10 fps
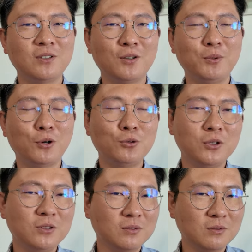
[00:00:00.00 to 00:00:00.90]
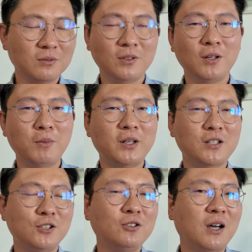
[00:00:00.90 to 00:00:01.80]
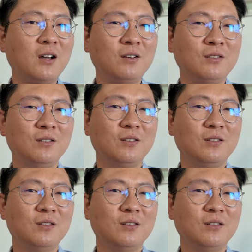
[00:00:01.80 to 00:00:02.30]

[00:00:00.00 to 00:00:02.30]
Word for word: 그럼 결국에는 멘탈 쓸려 나가요.